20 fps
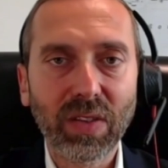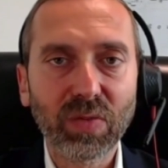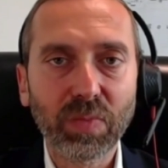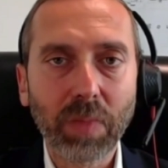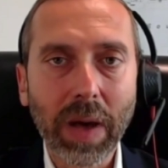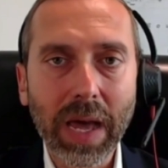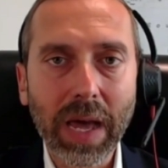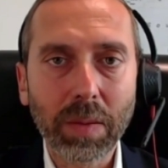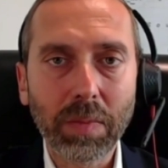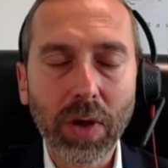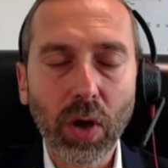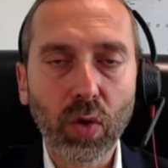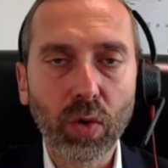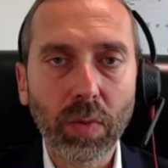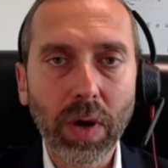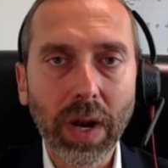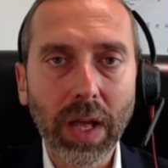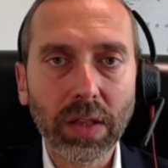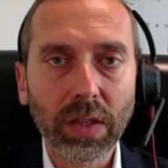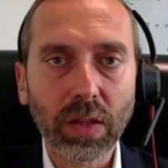i risparmi
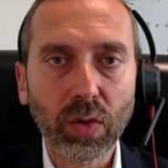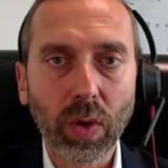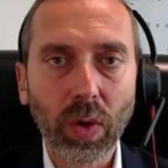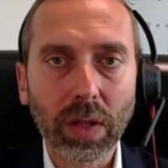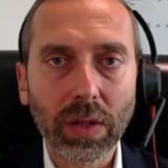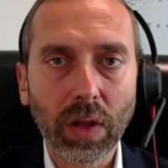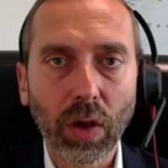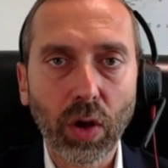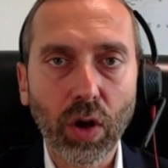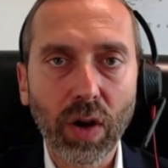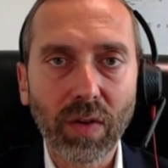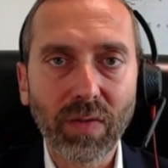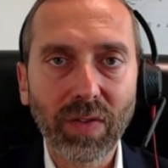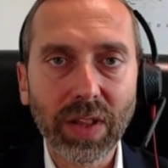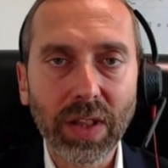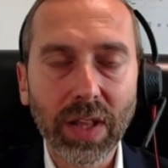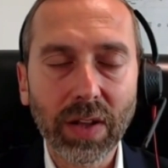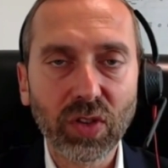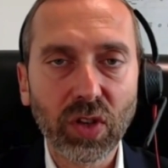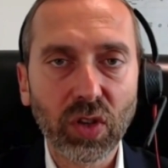accumulati durante il
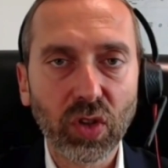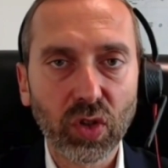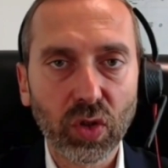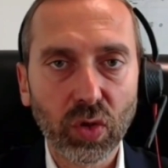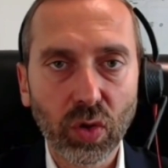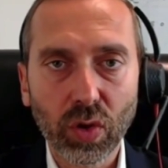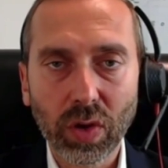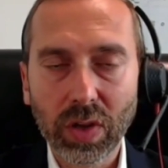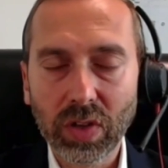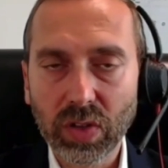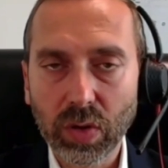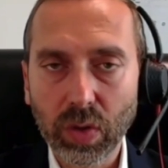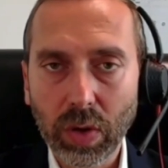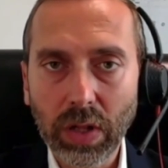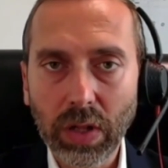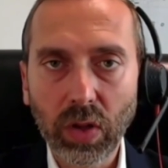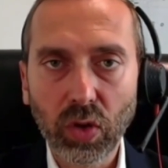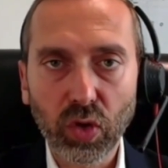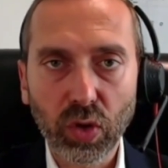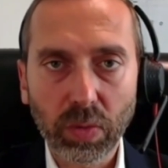Covid si sono
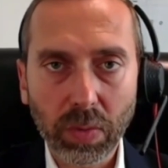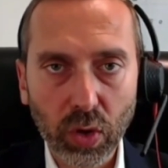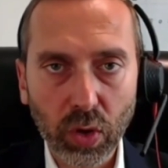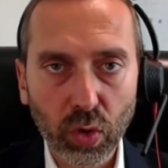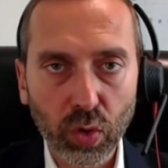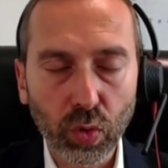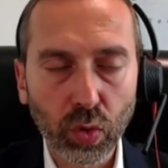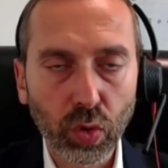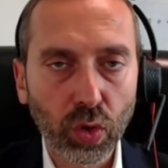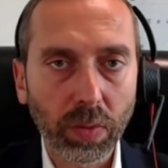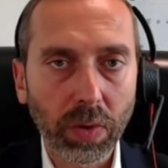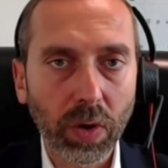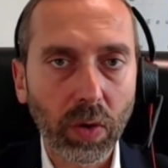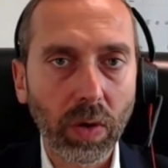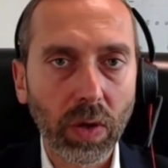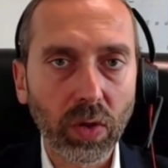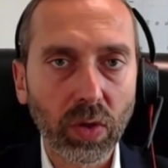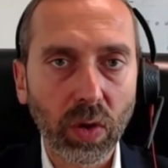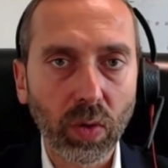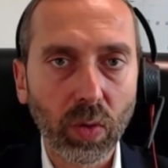esauriti, soprattutto
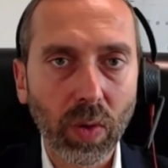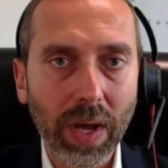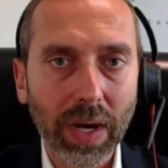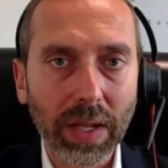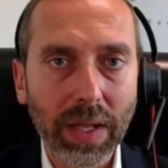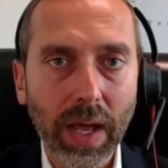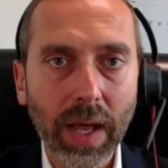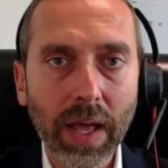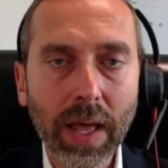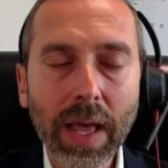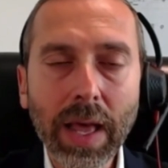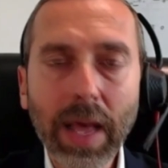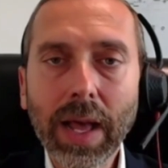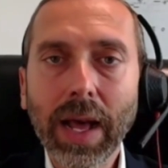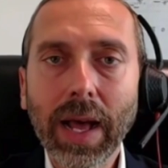per quanto riguarda